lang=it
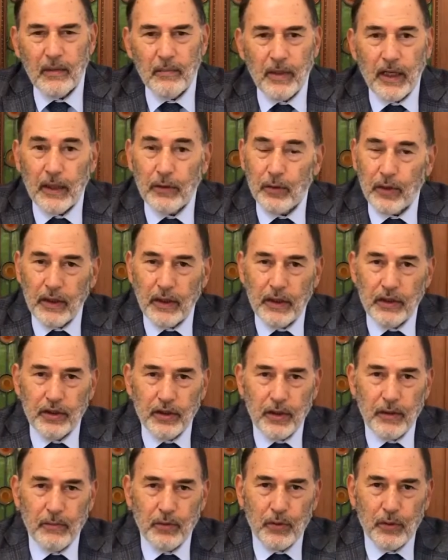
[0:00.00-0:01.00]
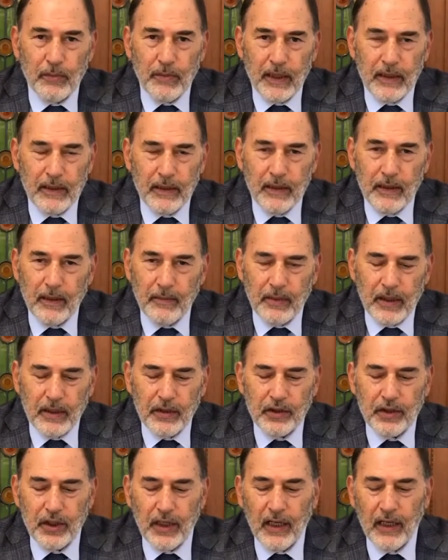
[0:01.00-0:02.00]
brano che leggeremo domani della
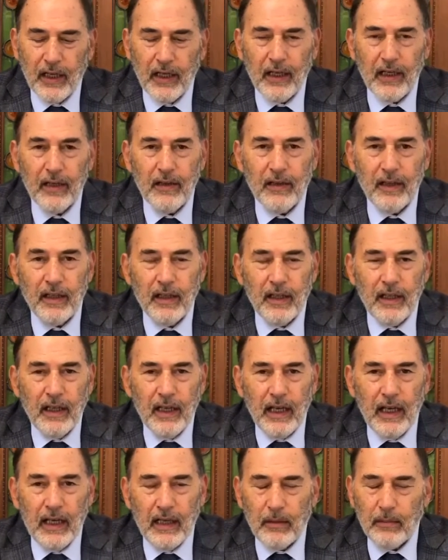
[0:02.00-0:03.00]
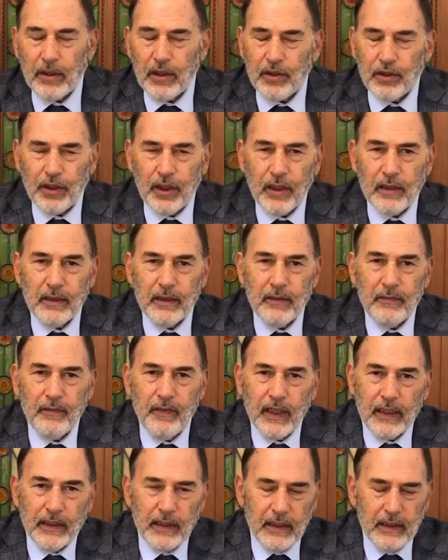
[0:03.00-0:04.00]
parasha è la parasha di
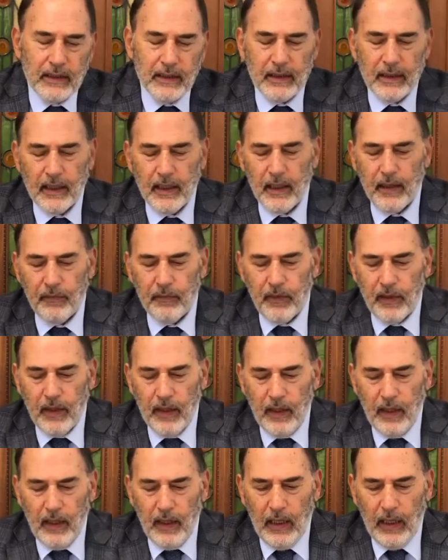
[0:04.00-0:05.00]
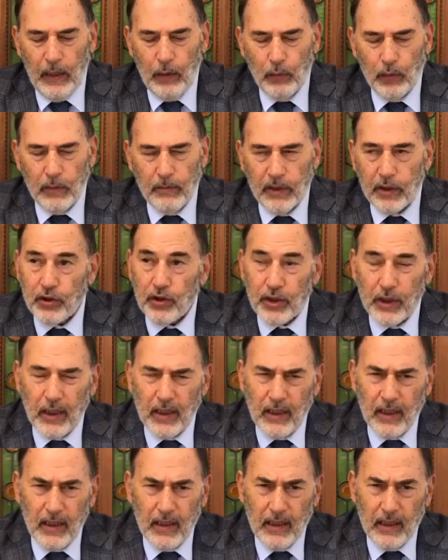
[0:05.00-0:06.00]
Vayetze. È una
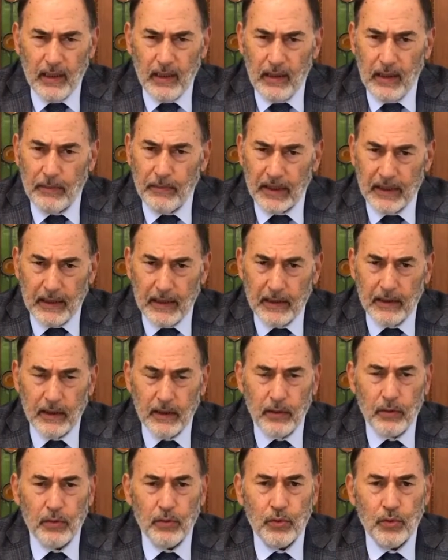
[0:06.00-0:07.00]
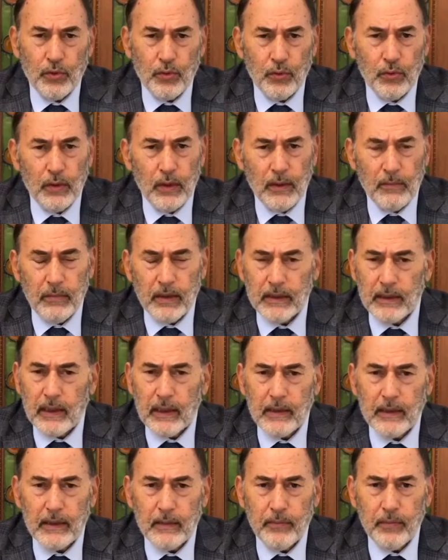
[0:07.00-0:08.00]
parasha abbastanza conosciuta,
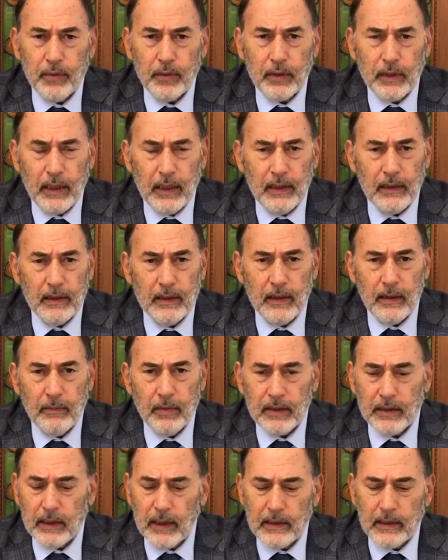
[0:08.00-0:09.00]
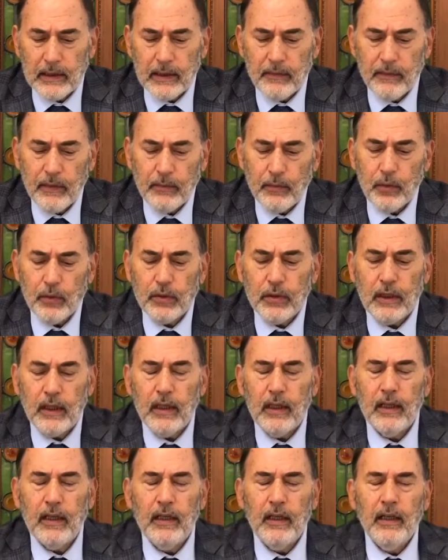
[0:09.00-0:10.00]
abbastanza importante, abbastanza
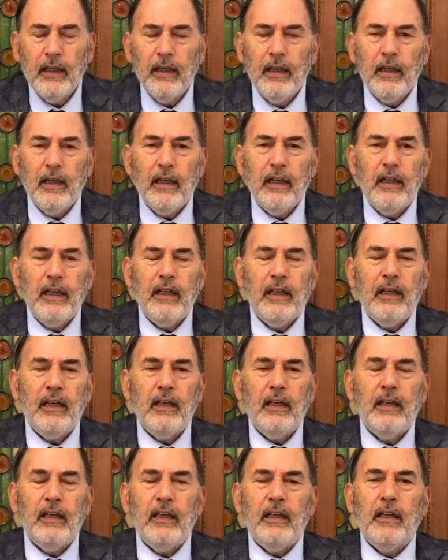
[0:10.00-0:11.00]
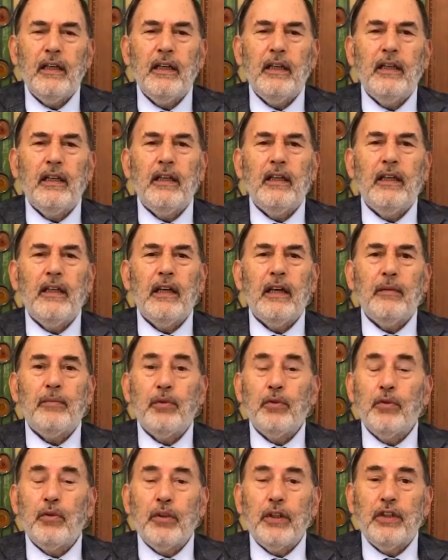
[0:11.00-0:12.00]
famosa e
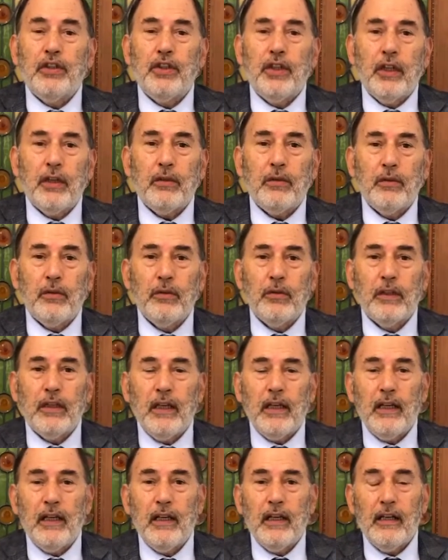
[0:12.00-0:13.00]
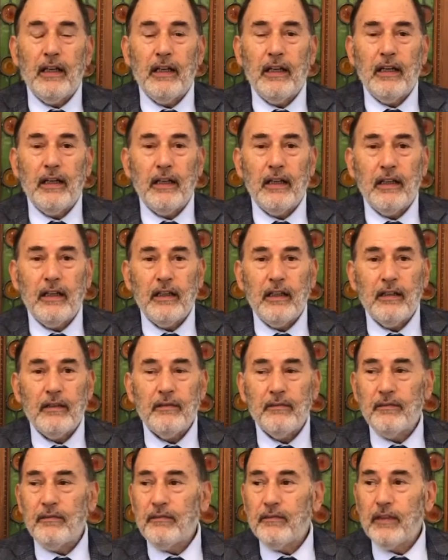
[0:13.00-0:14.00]
appunto che ci
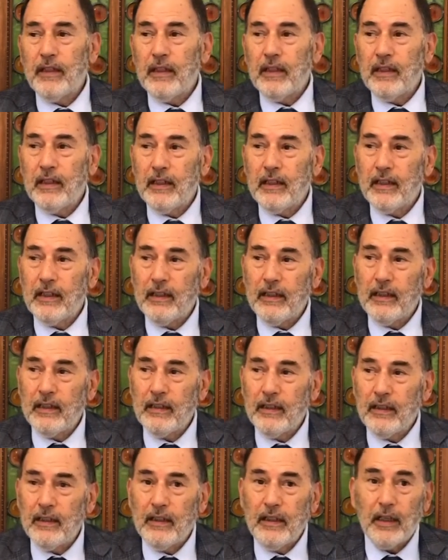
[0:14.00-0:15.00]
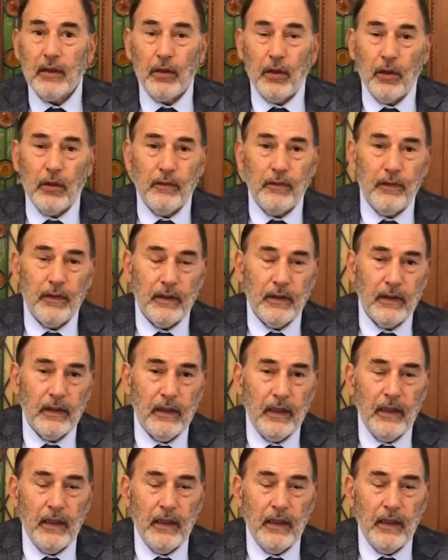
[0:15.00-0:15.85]
racconta eh, Yaakov